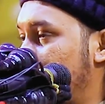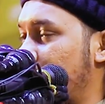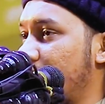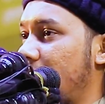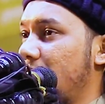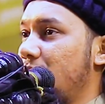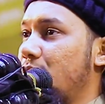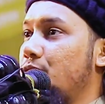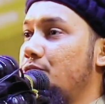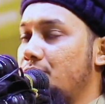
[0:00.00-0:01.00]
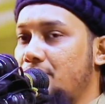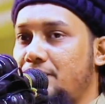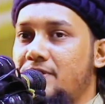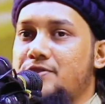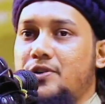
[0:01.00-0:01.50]
তার সাথে জীবনের উদ্দেশ্য
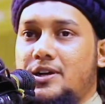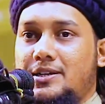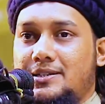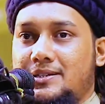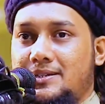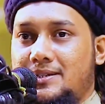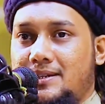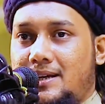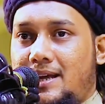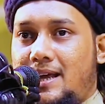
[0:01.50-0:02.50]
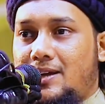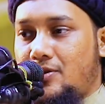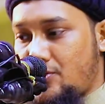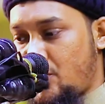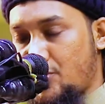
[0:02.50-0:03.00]
ফিক্স করা
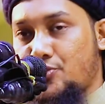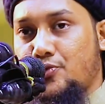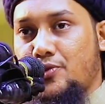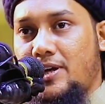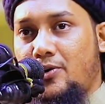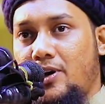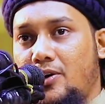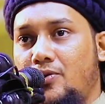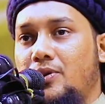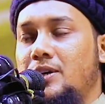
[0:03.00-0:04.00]
কষ্ট করে হলেও